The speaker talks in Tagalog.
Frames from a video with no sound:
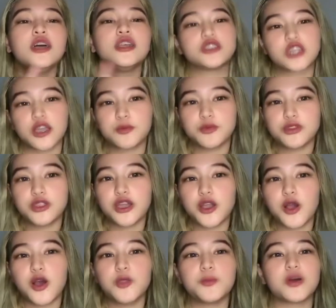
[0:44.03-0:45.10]
check mo na
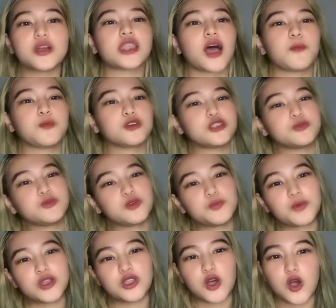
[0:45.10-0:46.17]
yon pagtapos
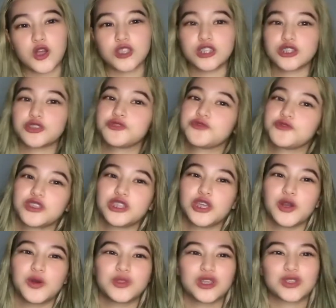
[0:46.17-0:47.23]
mong panoorin tong
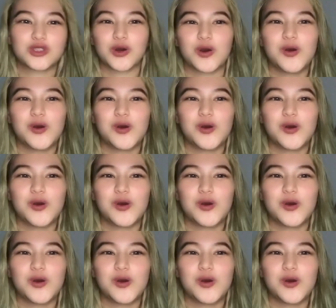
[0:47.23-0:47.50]
video na to